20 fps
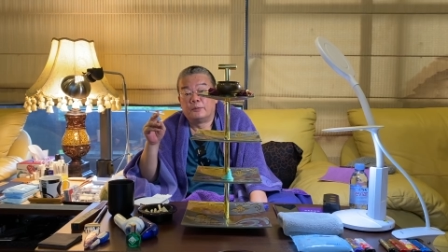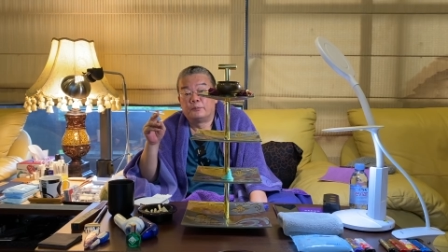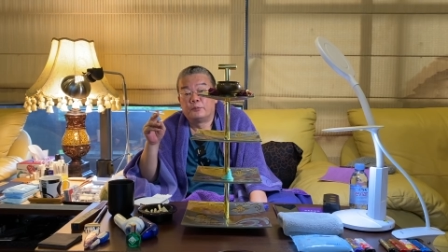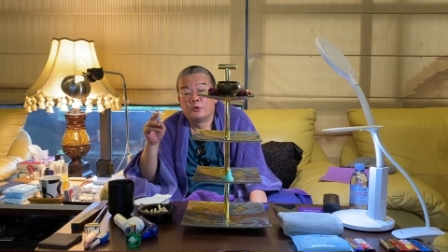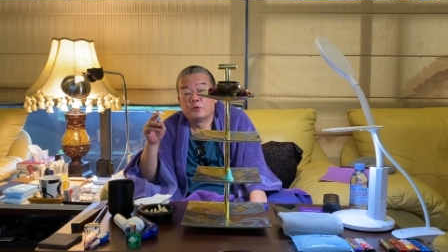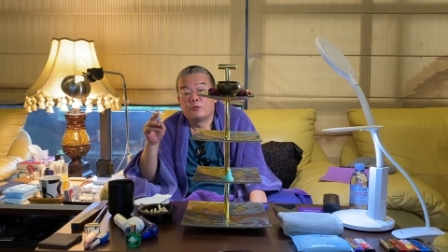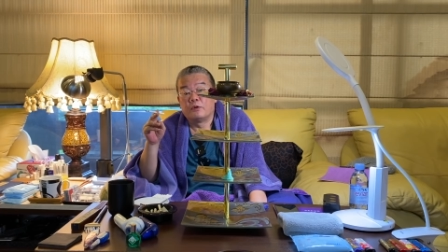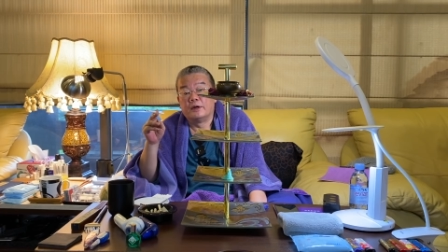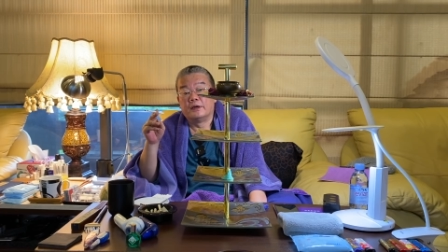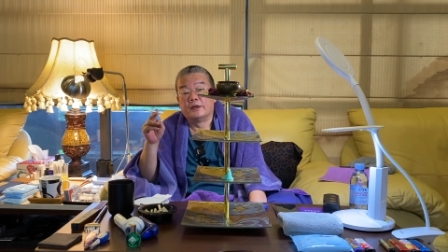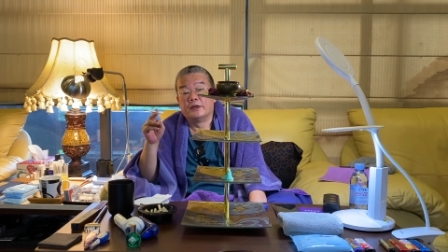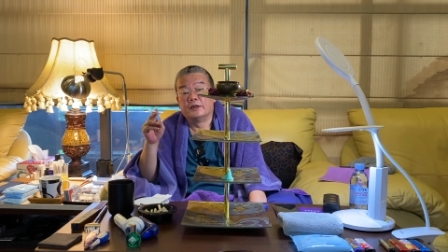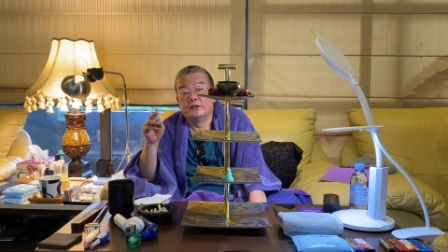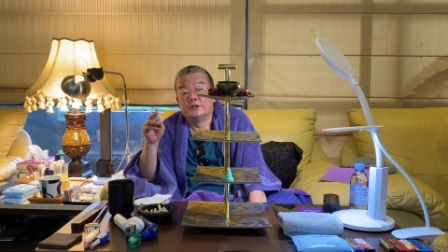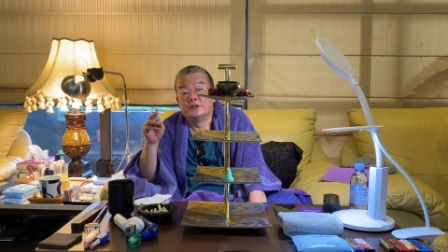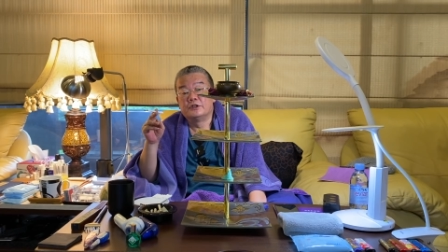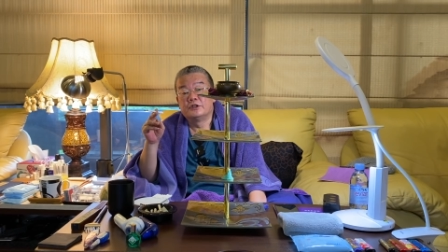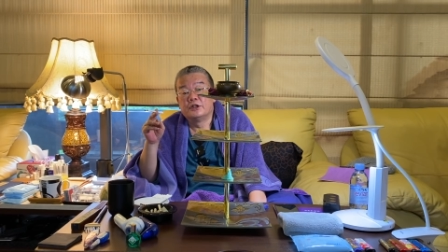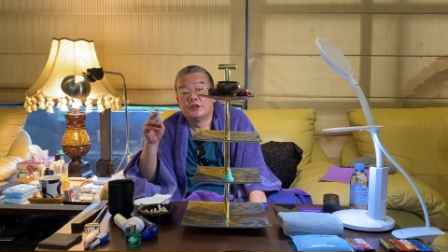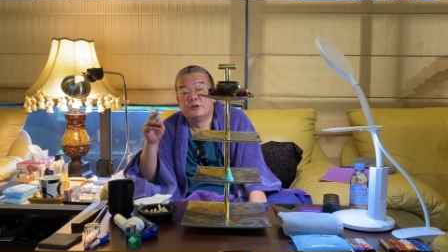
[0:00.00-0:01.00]
不管呢
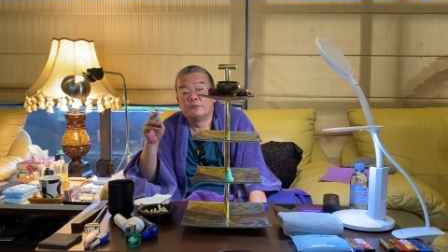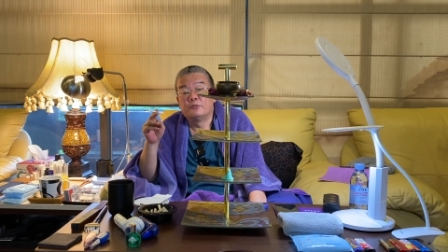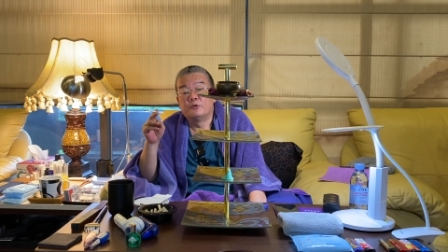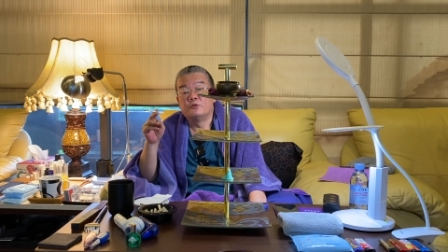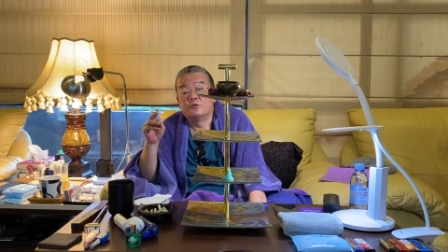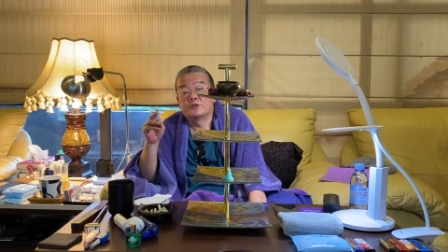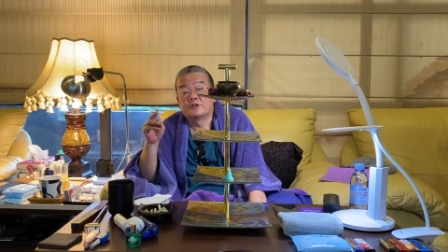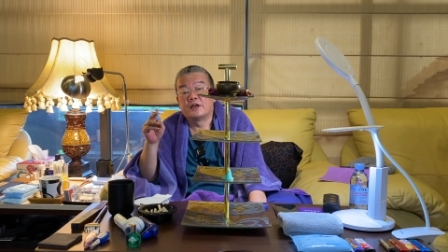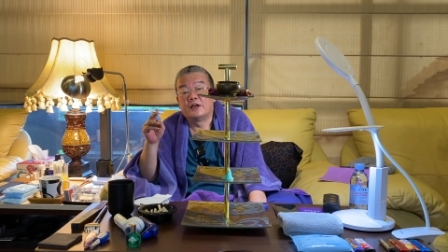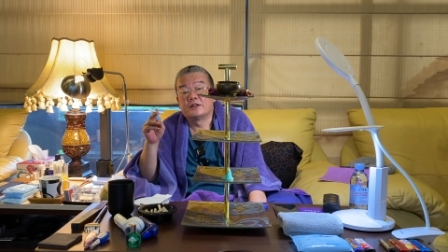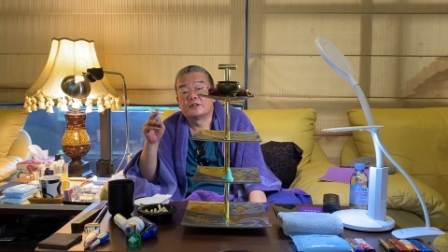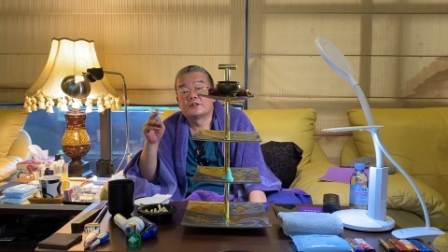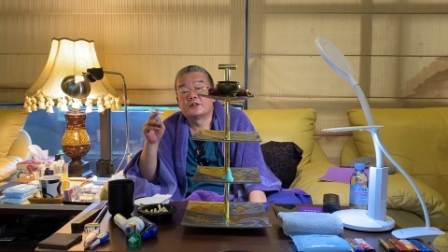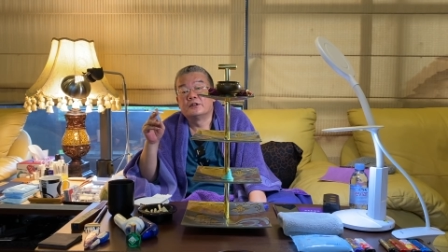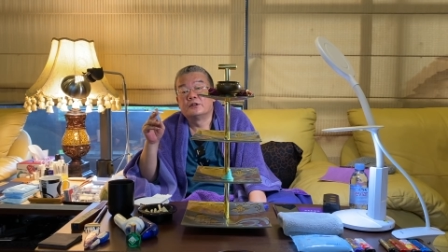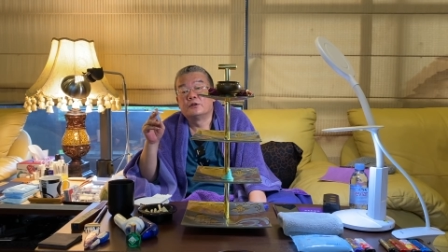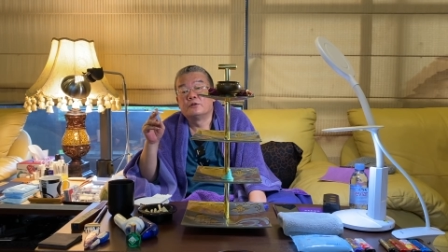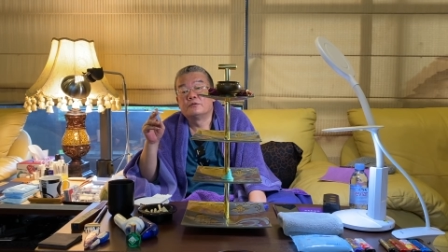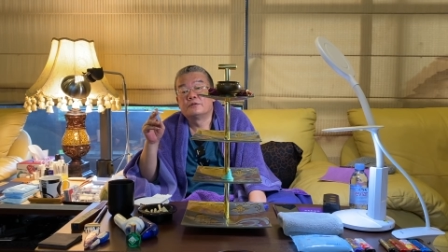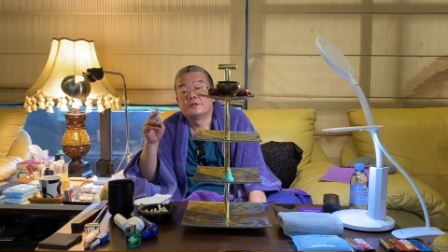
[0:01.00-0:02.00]
一切菩萨神
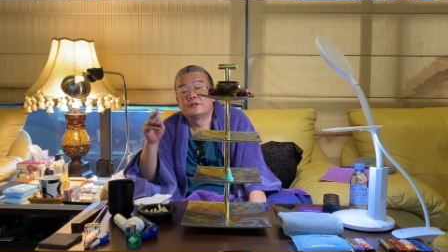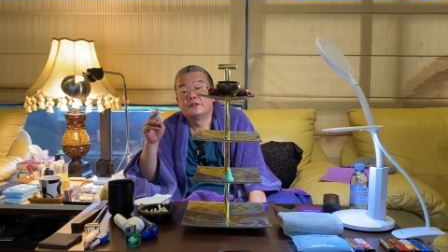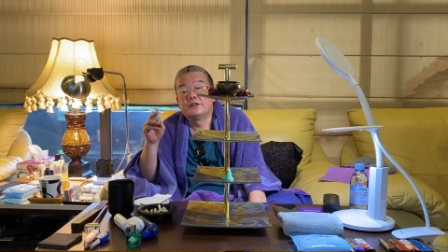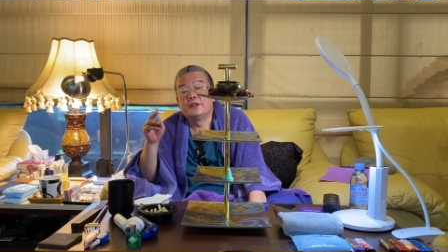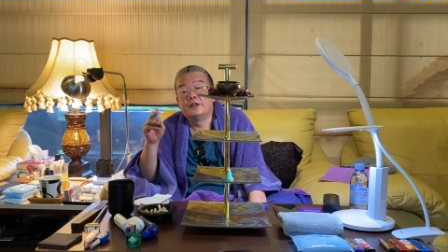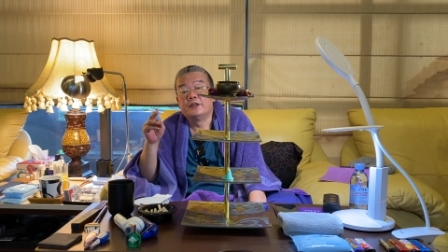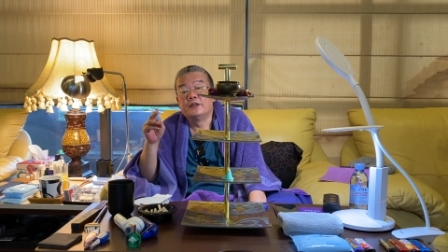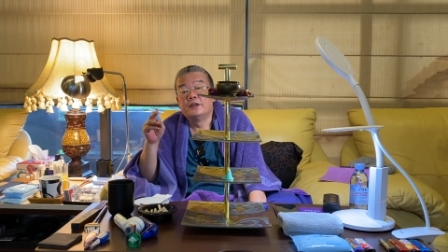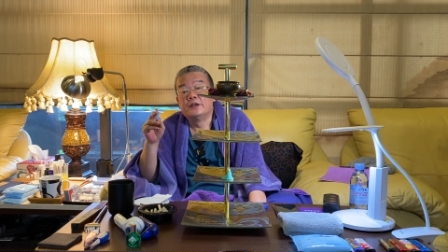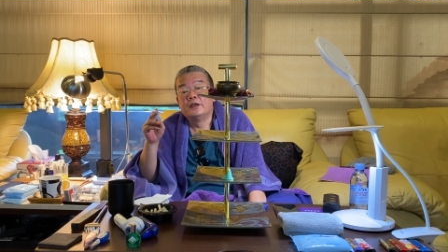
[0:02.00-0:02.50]
通之力，